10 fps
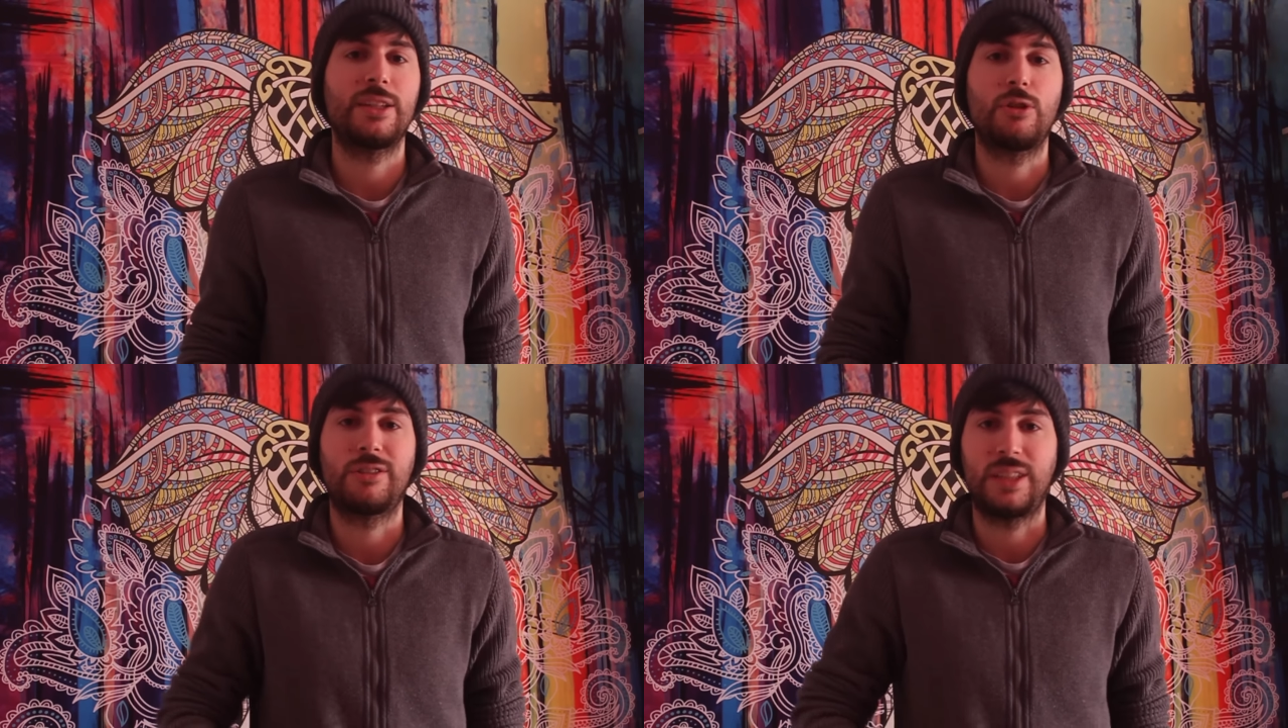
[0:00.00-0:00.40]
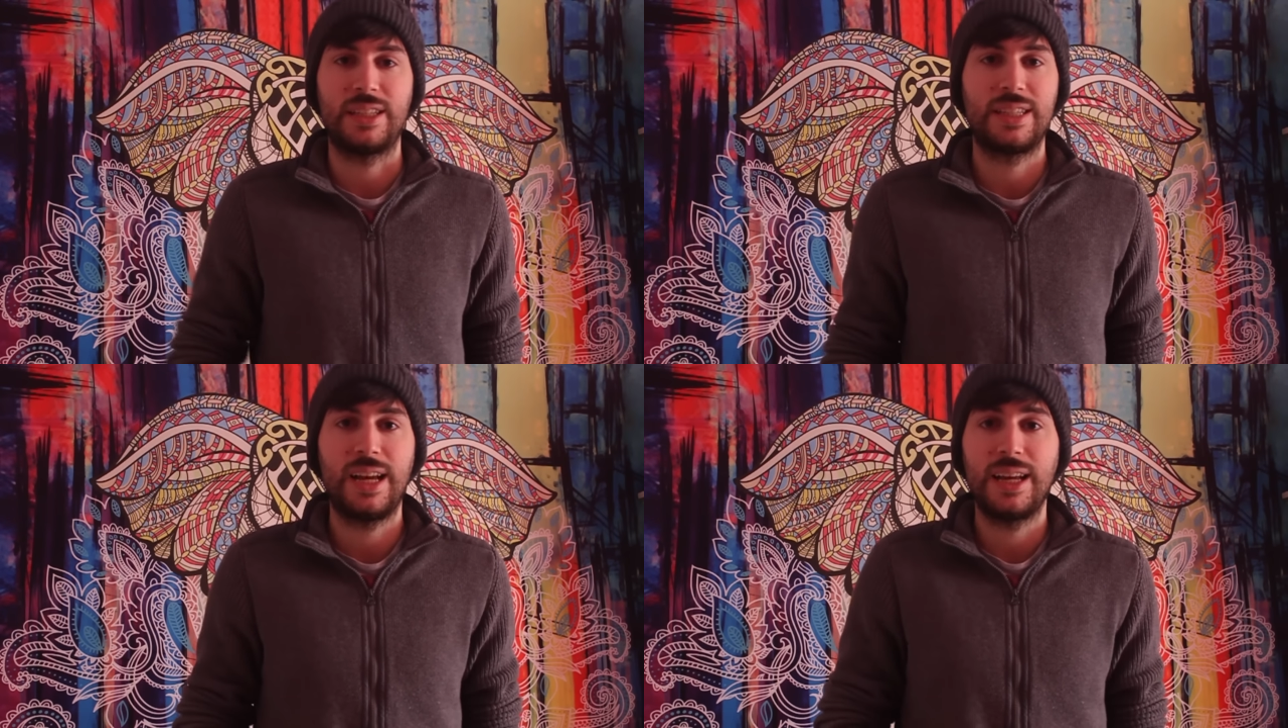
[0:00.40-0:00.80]
lo
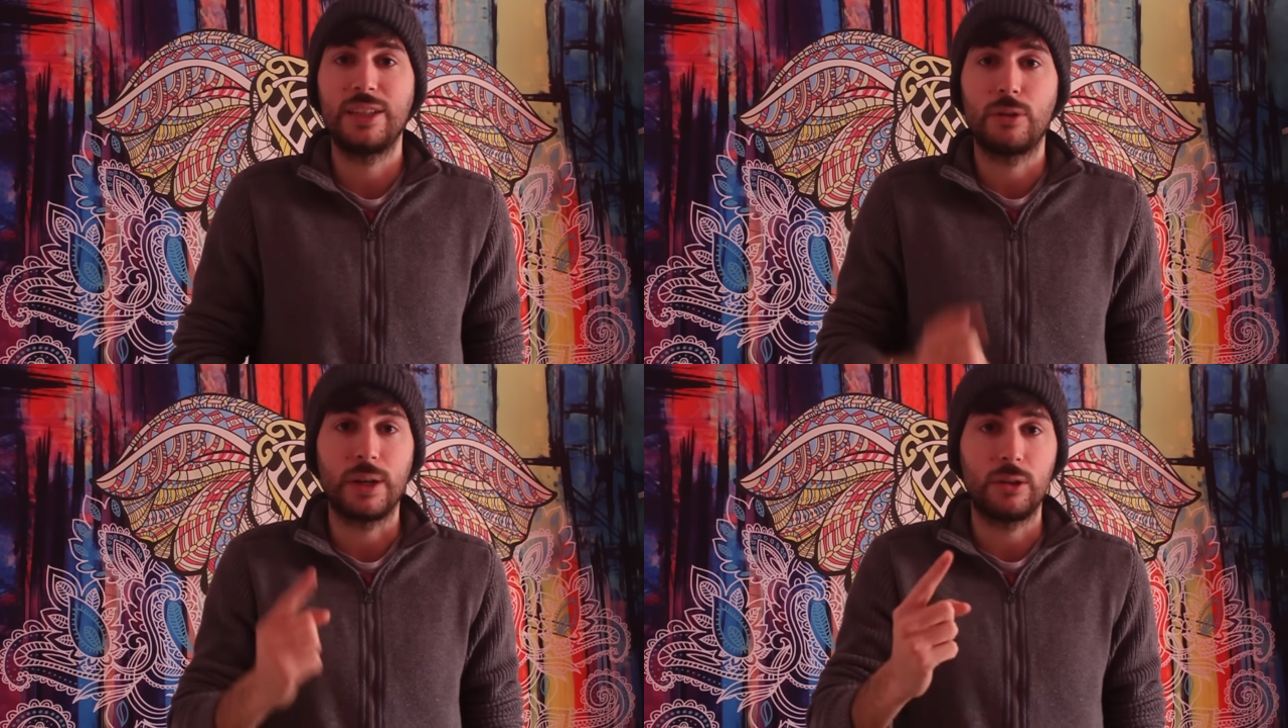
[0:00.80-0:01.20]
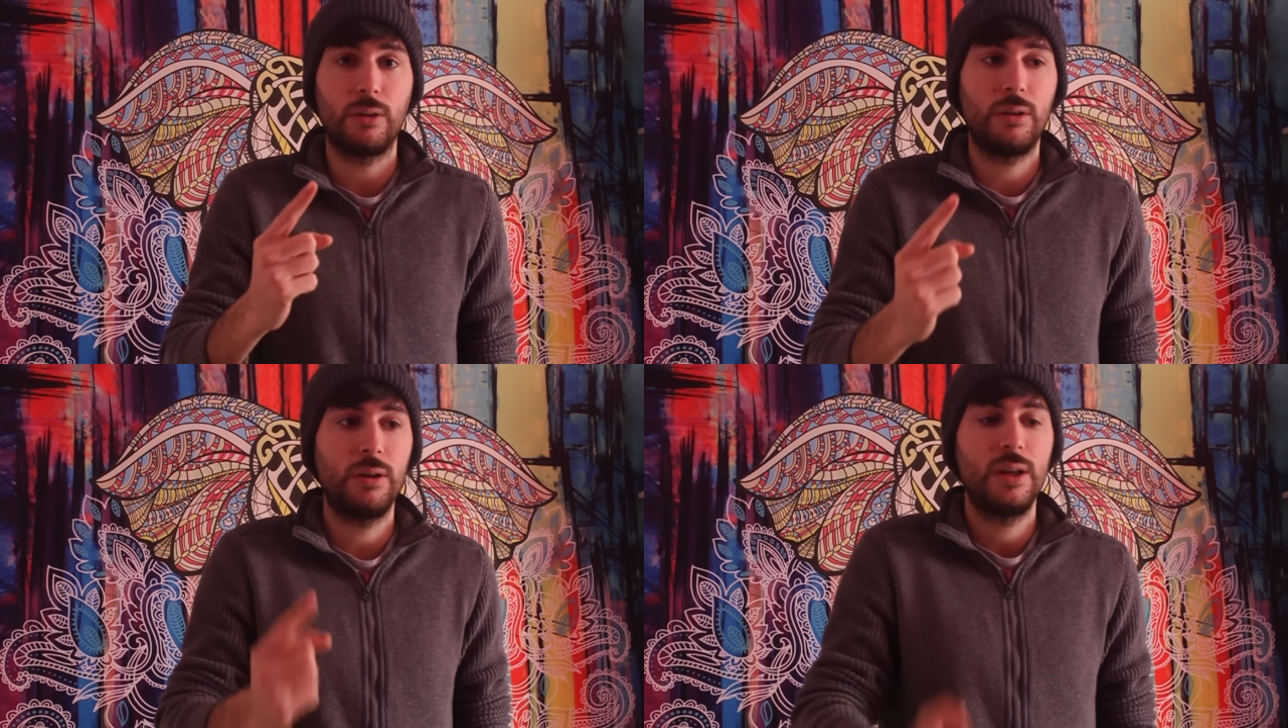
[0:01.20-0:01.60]
extensa y sobre
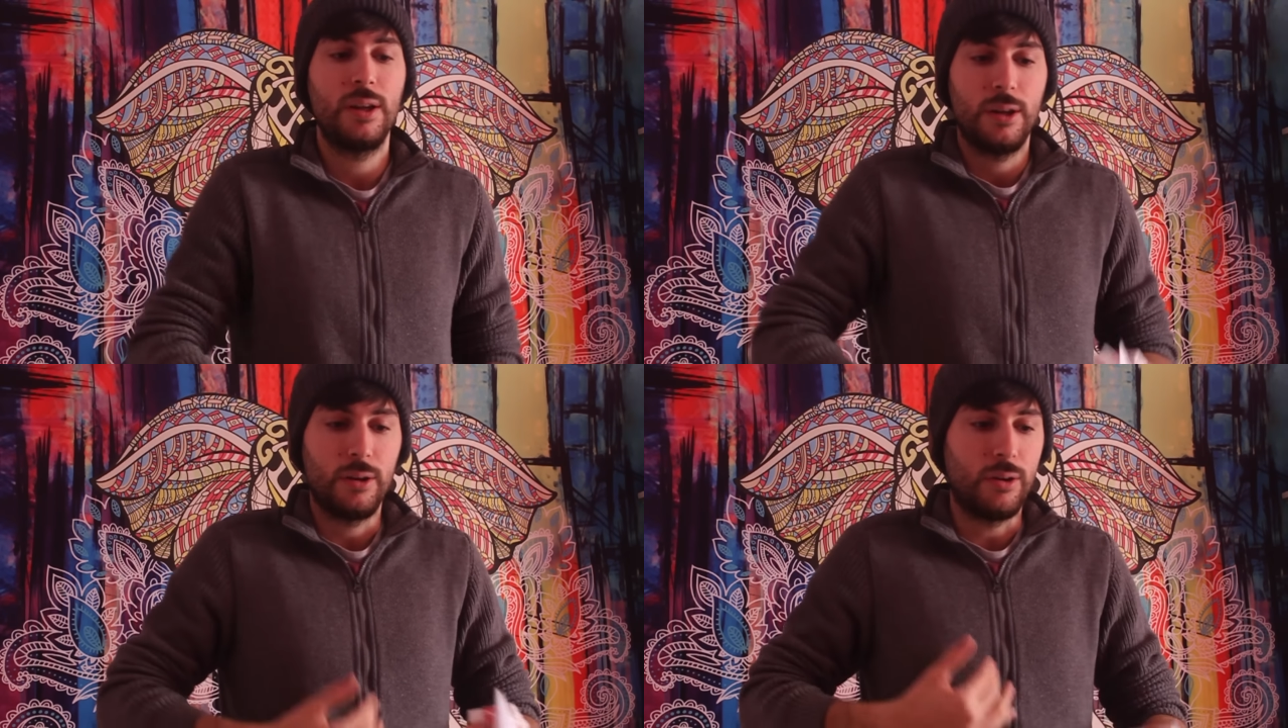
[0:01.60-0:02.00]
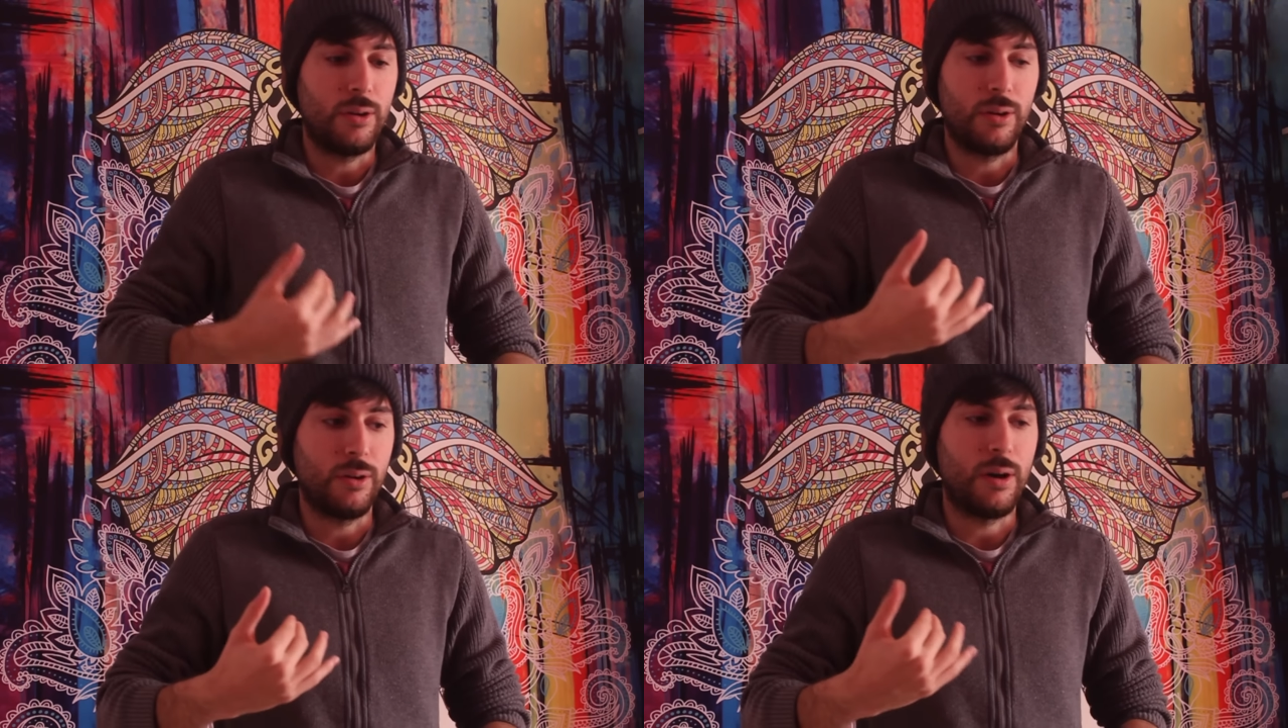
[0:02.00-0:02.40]
todo
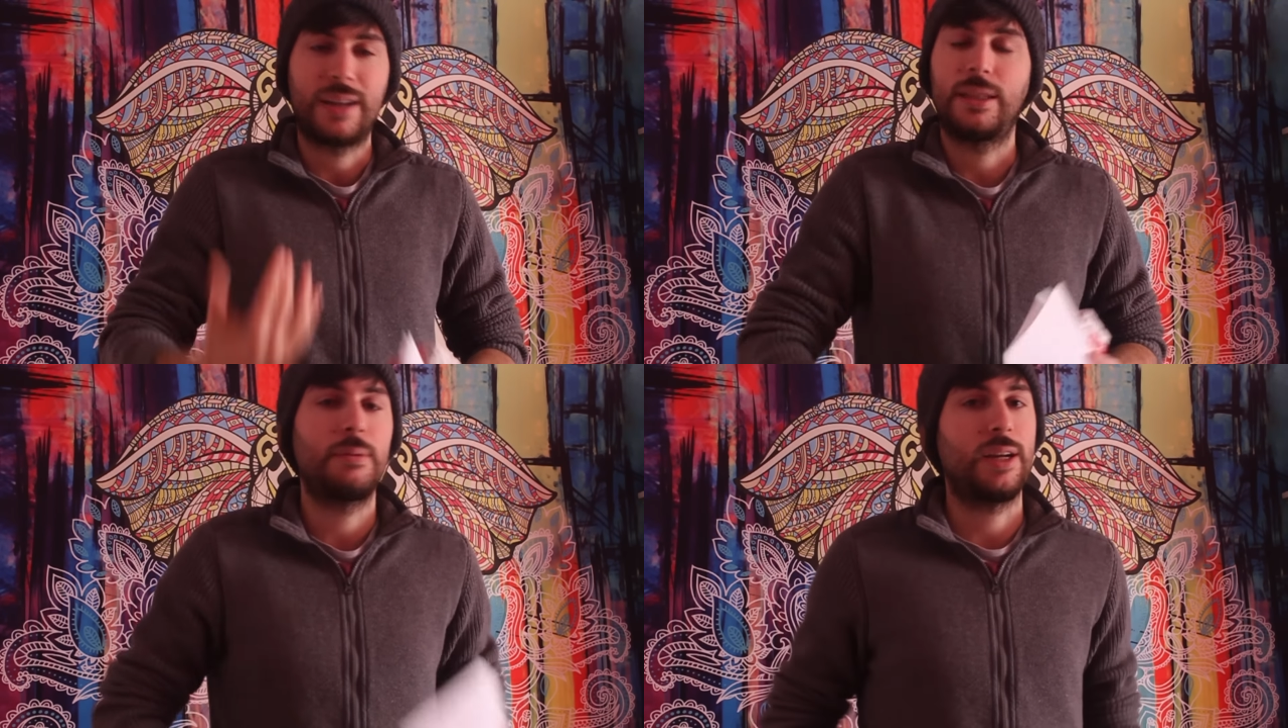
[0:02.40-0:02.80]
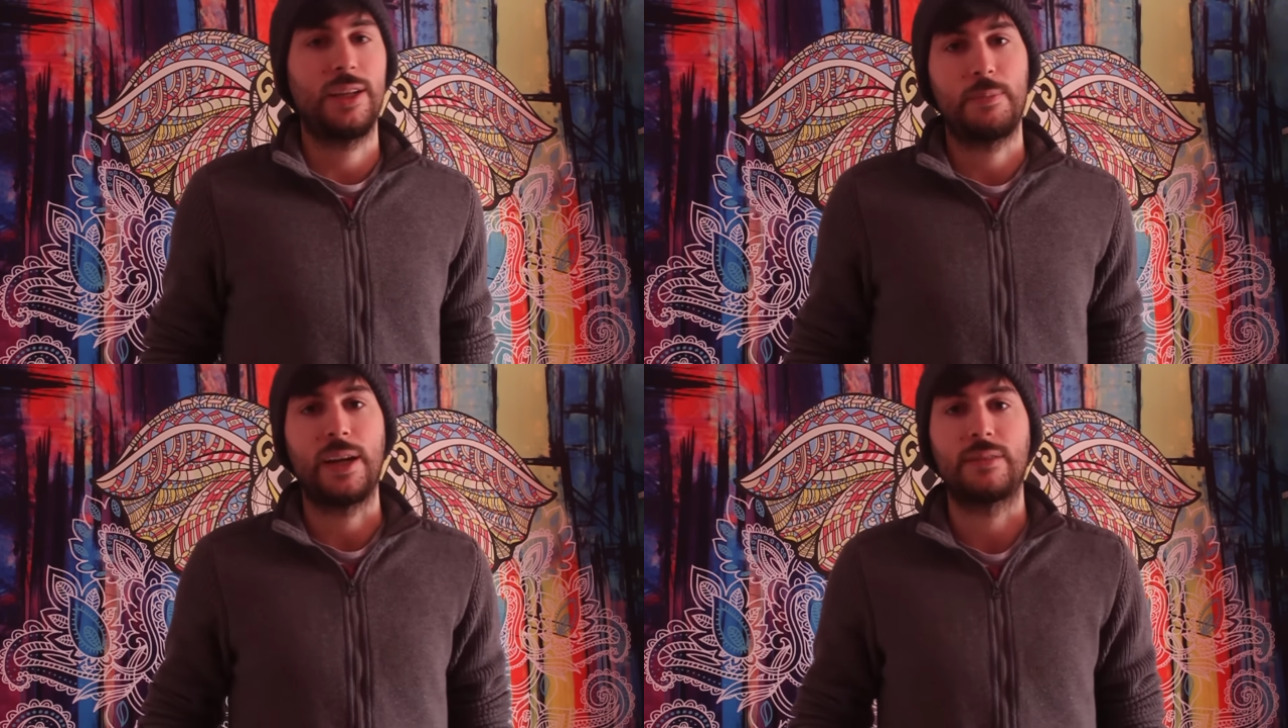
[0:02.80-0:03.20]
lo, activa que
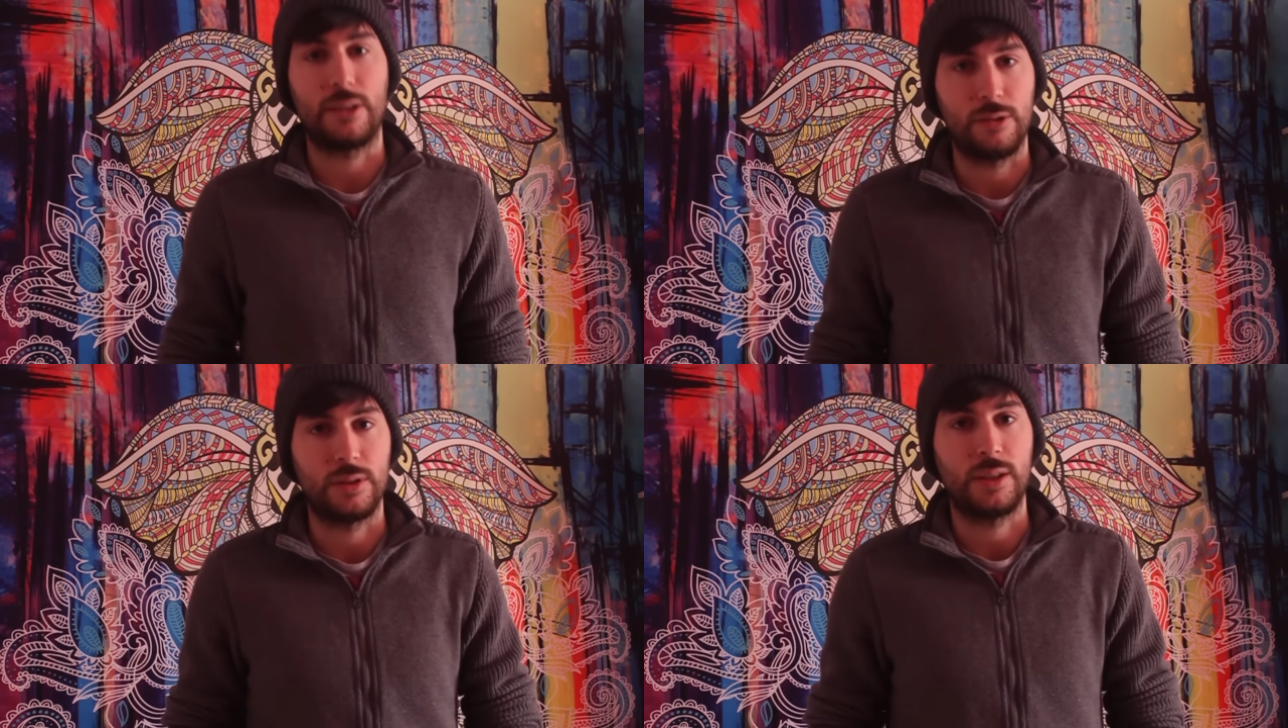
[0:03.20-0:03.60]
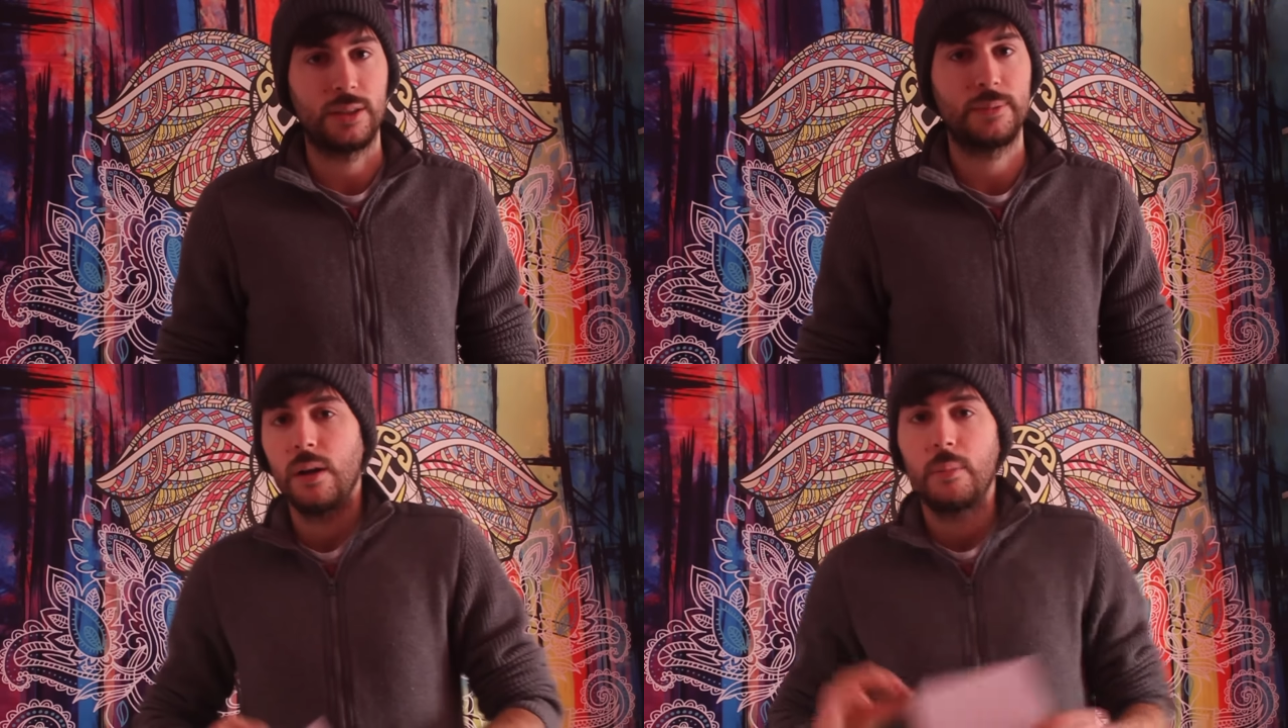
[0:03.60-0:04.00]
es para estas cosas.